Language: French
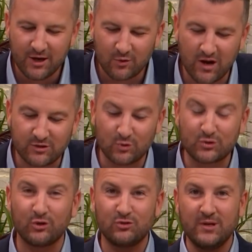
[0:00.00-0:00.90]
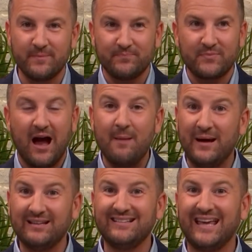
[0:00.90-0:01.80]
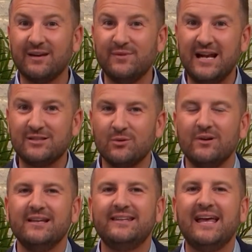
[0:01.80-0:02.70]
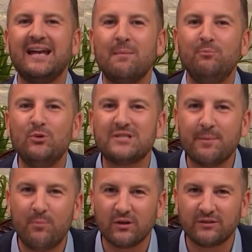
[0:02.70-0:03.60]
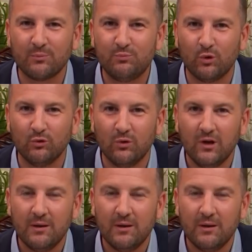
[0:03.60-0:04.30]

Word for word: Gloire à Dieu. Aujourd'hui, en parlant des révélations, quelle est la plus importante pour nous?